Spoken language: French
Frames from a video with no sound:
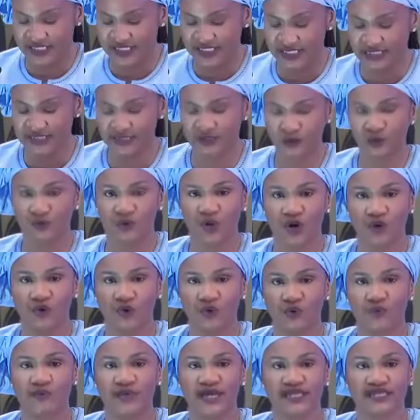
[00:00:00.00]
instruments
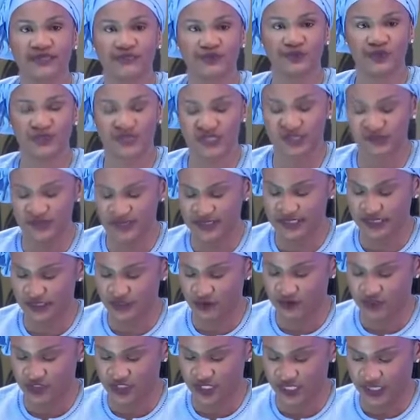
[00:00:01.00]
aux mains des puissances
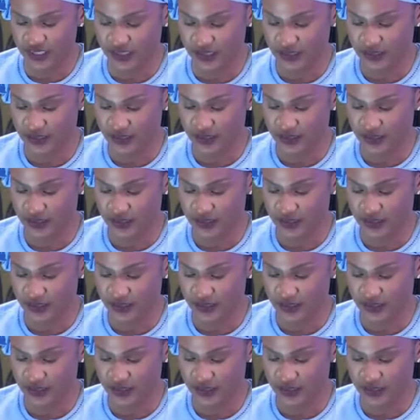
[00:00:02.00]
étrangères.